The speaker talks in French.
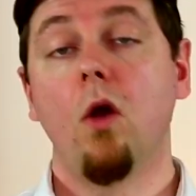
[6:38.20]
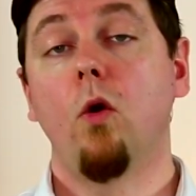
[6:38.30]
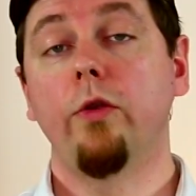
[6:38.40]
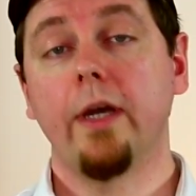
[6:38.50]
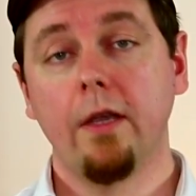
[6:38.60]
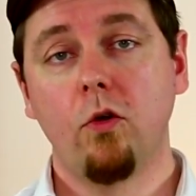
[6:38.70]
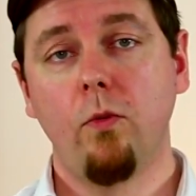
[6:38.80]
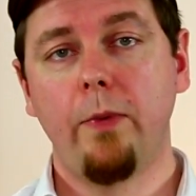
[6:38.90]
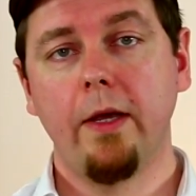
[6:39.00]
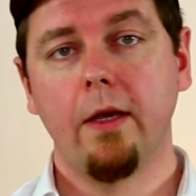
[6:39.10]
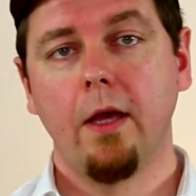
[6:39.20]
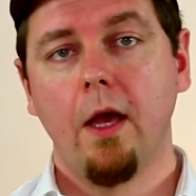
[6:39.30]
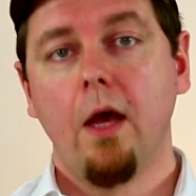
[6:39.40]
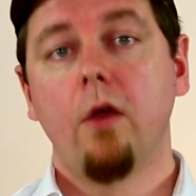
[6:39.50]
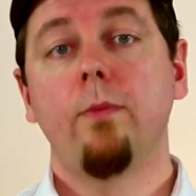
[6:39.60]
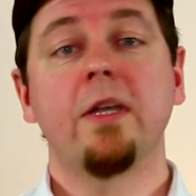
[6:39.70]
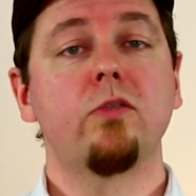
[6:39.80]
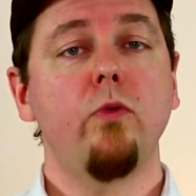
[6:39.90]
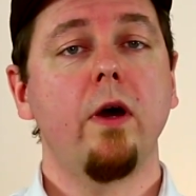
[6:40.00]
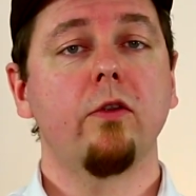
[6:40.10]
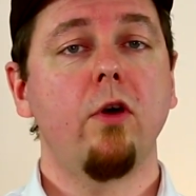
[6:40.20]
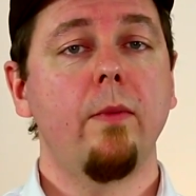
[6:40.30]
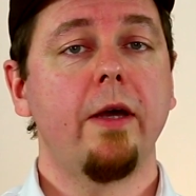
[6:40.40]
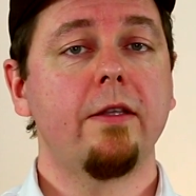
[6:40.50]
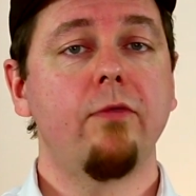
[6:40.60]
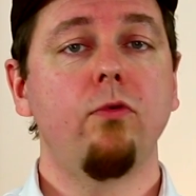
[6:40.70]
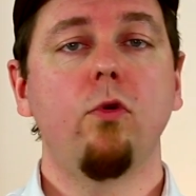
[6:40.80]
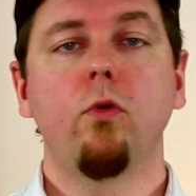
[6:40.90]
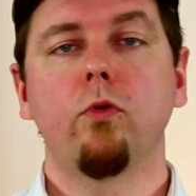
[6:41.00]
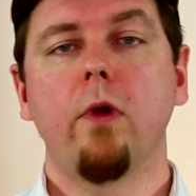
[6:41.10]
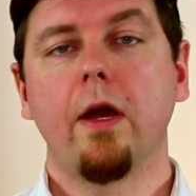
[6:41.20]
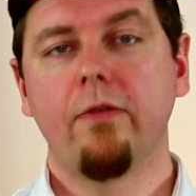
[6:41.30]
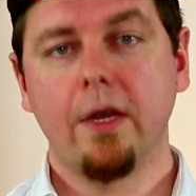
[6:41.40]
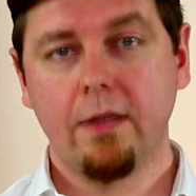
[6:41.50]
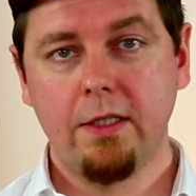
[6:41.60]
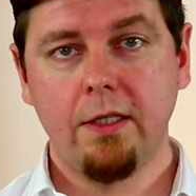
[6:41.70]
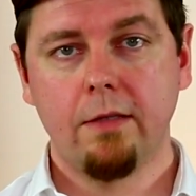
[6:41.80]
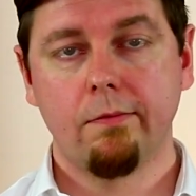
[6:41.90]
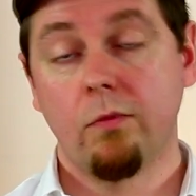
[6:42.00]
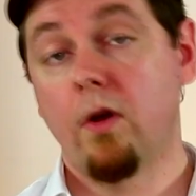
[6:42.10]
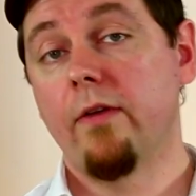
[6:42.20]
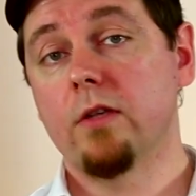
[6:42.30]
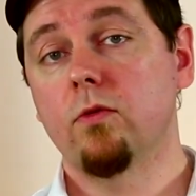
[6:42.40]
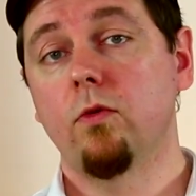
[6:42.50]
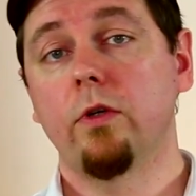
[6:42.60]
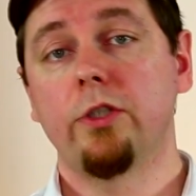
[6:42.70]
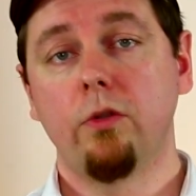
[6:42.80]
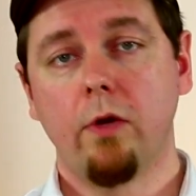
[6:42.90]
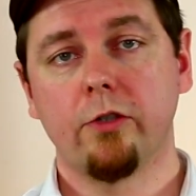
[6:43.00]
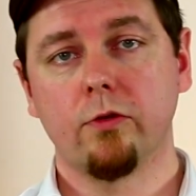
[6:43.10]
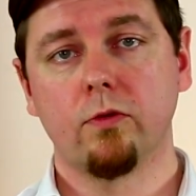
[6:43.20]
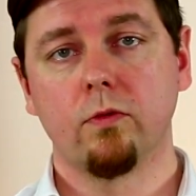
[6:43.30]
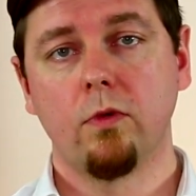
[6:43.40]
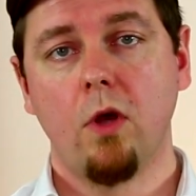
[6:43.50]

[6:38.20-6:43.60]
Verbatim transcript: Au dernier couplet, une masse noire d'hommes a été vue le long de la rivière Dini, dans la version d'origine de la chanson,